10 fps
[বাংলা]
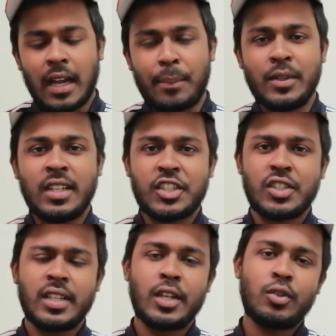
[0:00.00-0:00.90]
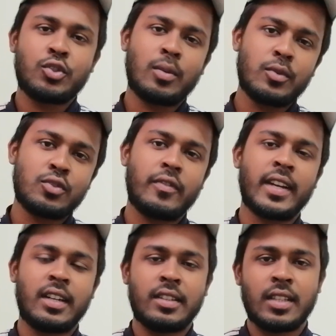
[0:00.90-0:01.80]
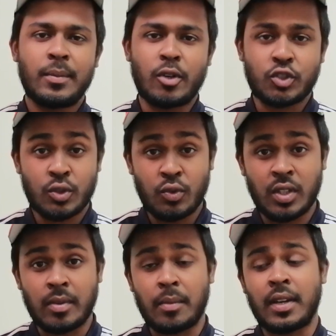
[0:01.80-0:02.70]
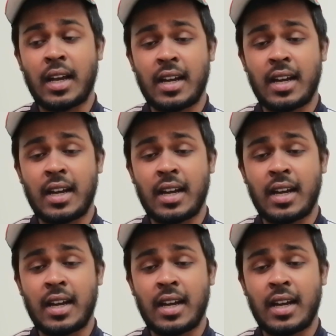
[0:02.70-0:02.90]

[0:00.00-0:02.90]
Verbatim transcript: আপনি রাশিয়াতে কিন্তু সমস্ত ফ্যাকাল্টিতে পড়াশোনা করতে পারবেন